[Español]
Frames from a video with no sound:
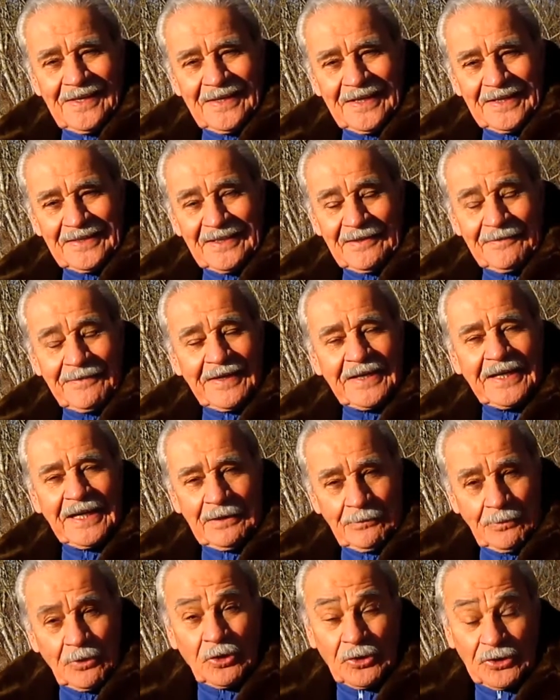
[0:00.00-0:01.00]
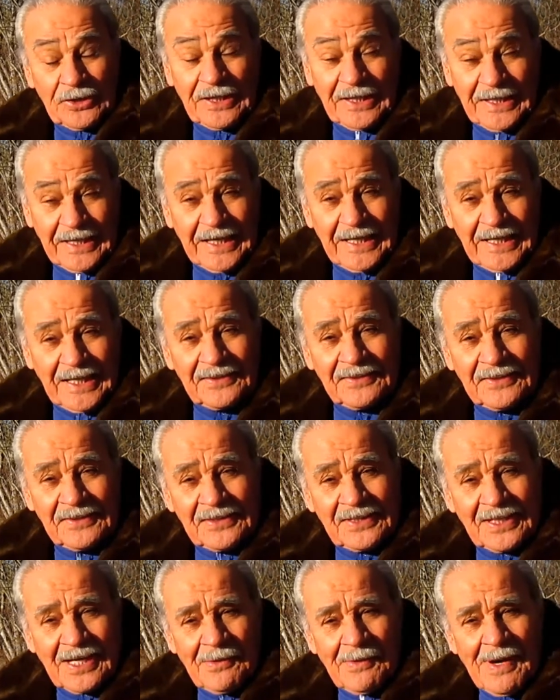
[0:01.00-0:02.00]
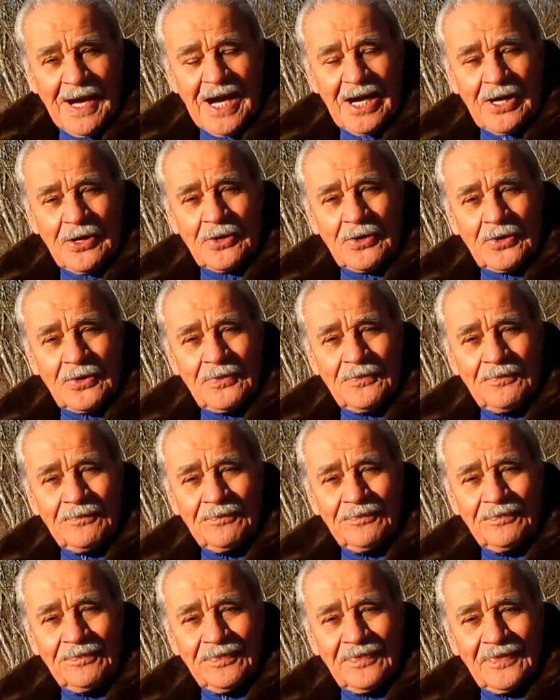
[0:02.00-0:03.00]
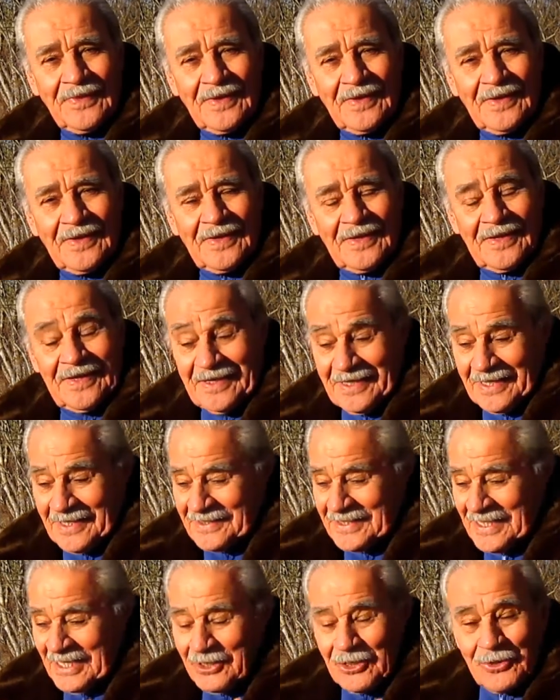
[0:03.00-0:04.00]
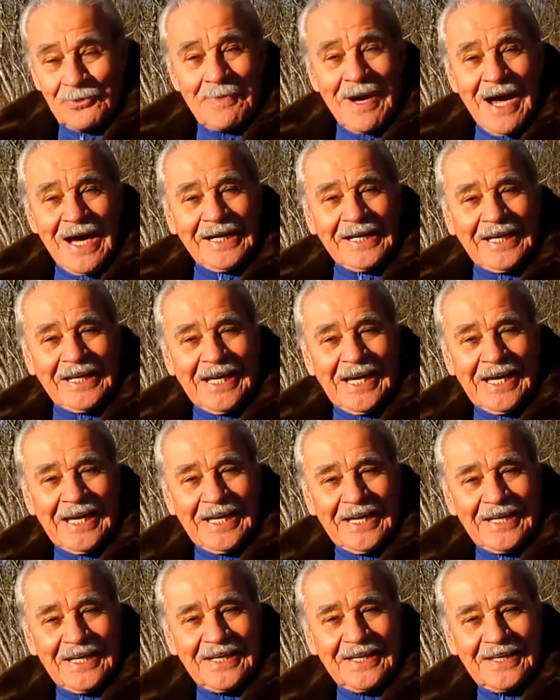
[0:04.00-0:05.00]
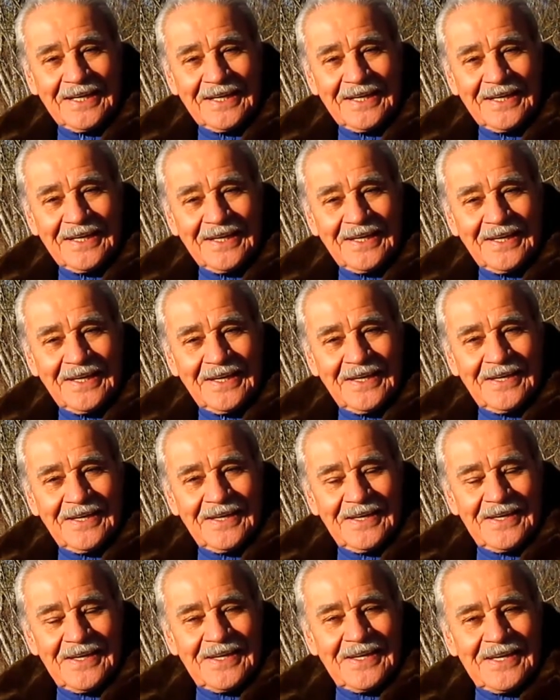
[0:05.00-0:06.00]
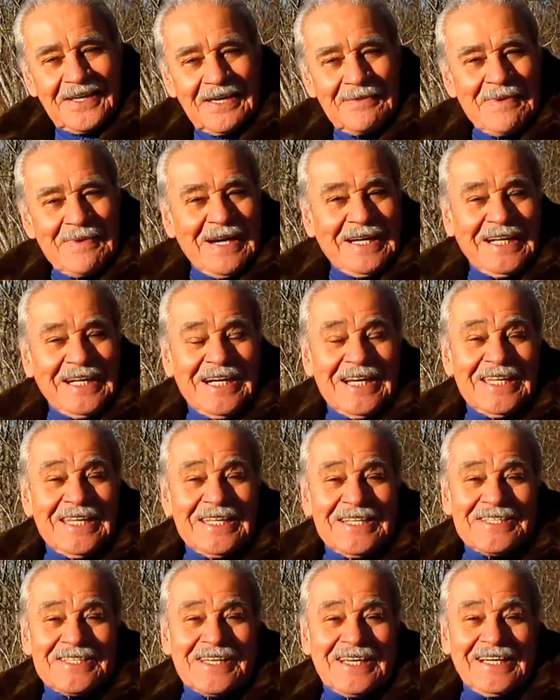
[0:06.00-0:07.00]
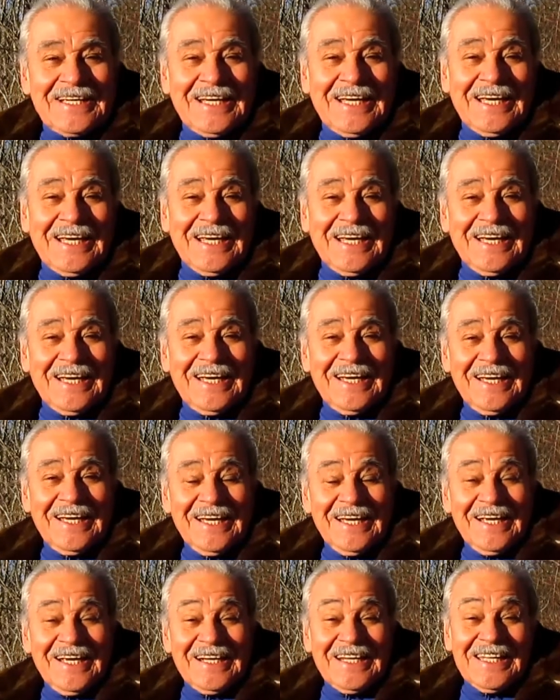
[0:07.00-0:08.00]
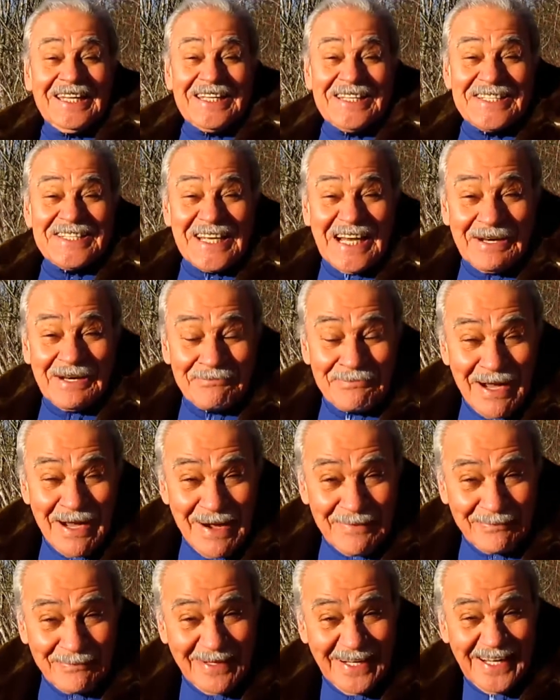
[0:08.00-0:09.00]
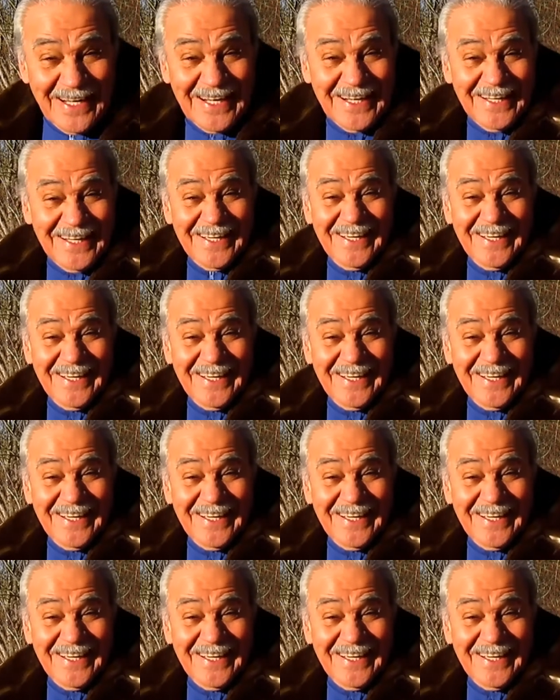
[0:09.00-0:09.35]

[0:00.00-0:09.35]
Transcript: que sabes que a lo mejor te quedas sin trabajo, y estás con Macri ahí. Y Macri le dice que, le dice al Papa